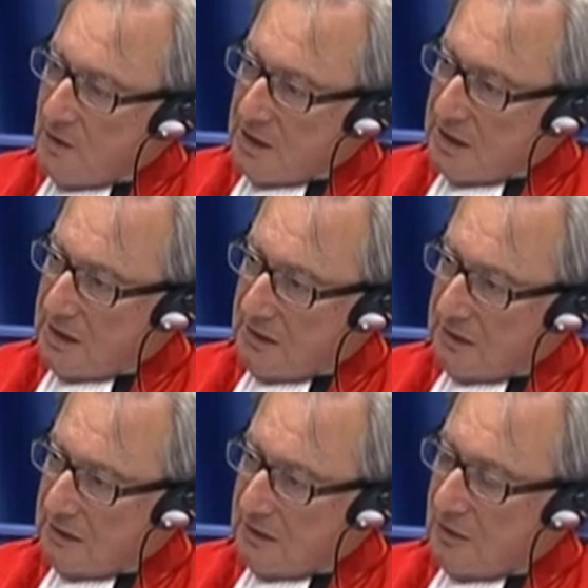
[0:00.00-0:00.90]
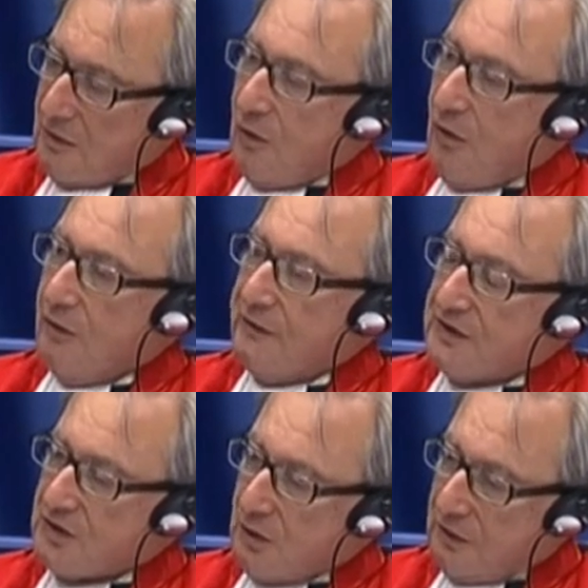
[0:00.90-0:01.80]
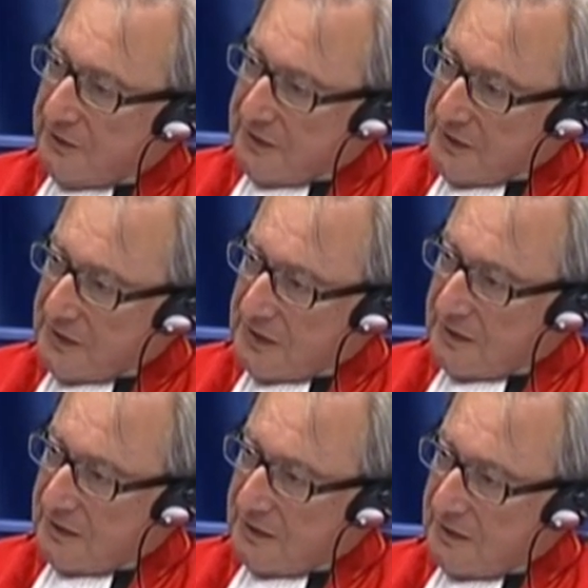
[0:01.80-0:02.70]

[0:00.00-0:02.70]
du juge Juste. Donc, je